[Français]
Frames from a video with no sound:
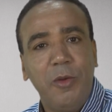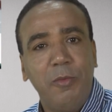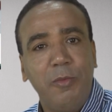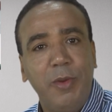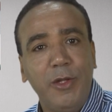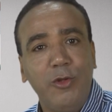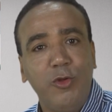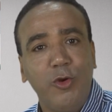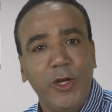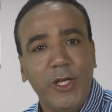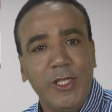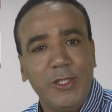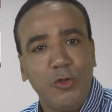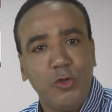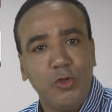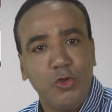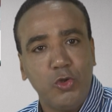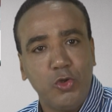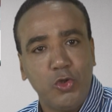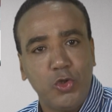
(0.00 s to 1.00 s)
Pas de
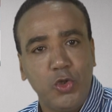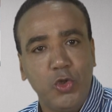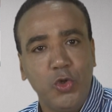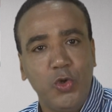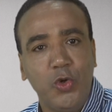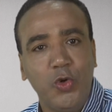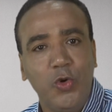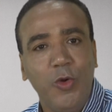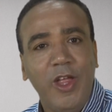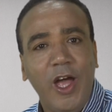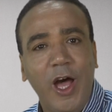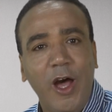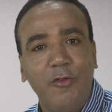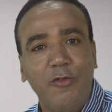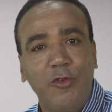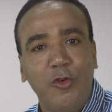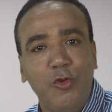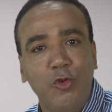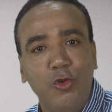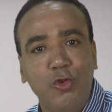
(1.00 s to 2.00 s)
réseaux sociaux
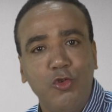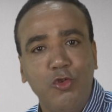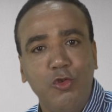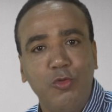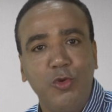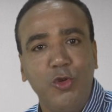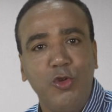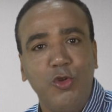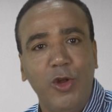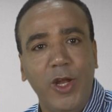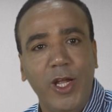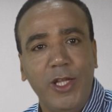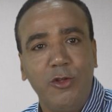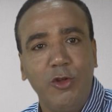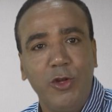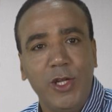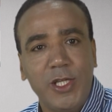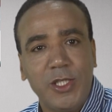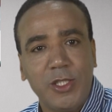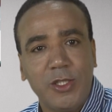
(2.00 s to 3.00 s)
avant le début de
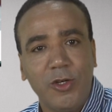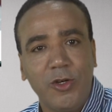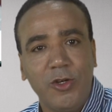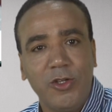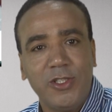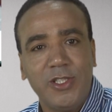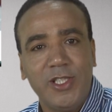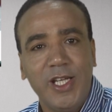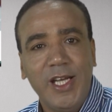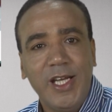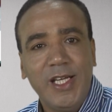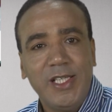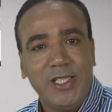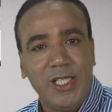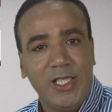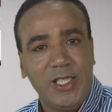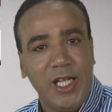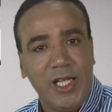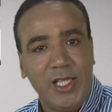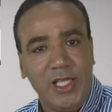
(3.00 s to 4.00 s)
l'adolescence,
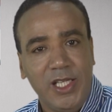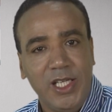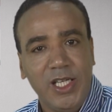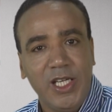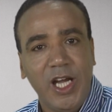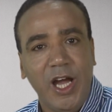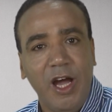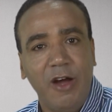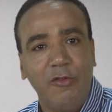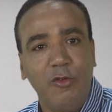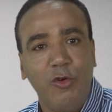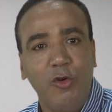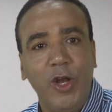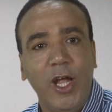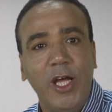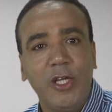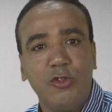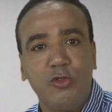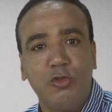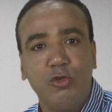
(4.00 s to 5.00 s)
c'est-à-dire avant
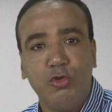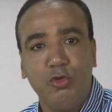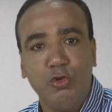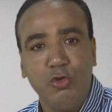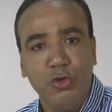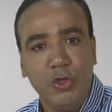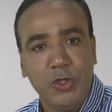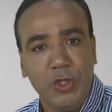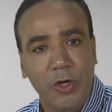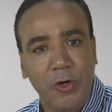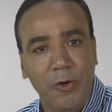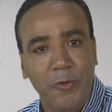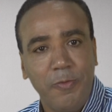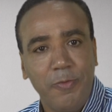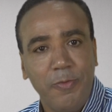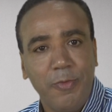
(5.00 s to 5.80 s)
l'âge de 12 ans.